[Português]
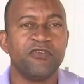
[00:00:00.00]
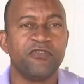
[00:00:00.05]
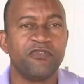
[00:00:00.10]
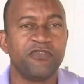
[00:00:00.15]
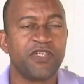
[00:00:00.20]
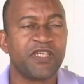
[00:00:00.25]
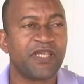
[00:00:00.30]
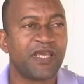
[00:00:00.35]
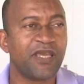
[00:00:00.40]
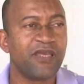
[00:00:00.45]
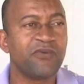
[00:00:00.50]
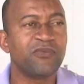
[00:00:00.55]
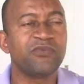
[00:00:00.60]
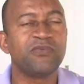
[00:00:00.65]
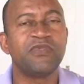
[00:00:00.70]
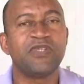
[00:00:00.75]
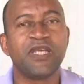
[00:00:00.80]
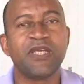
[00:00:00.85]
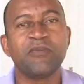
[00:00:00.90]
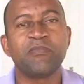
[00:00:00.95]
Fiquei um
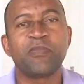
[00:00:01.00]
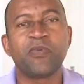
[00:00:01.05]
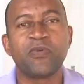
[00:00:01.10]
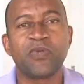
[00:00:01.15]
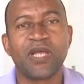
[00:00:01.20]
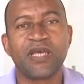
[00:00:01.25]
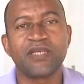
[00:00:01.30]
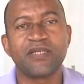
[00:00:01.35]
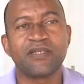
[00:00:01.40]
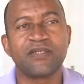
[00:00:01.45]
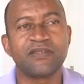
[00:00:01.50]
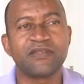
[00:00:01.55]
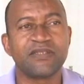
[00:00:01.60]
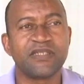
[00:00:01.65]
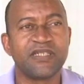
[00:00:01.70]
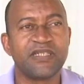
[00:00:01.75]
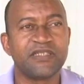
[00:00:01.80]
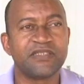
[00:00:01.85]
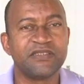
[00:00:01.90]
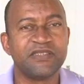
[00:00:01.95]
tempo lá em
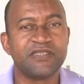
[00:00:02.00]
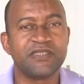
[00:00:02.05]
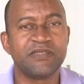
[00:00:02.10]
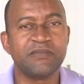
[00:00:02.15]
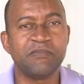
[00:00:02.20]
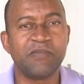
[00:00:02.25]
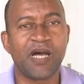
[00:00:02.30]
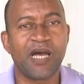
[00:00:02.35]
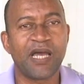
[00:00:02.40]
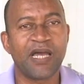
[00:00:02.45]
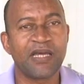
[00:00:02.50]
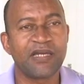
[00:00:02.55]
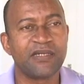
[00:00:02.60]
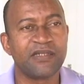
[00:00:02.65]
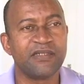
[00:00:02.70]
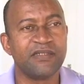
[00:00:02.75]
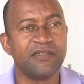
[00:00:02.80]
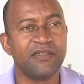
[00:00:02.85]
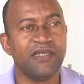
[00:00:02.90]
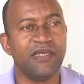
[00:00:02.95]
Candeias, nesse bar,
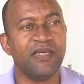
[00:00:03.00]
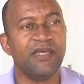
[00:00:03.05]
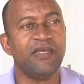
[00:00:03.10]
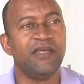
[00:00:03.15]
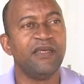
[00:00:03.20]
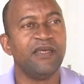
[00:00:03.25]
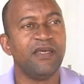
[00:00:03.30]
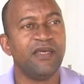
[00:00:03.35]
né?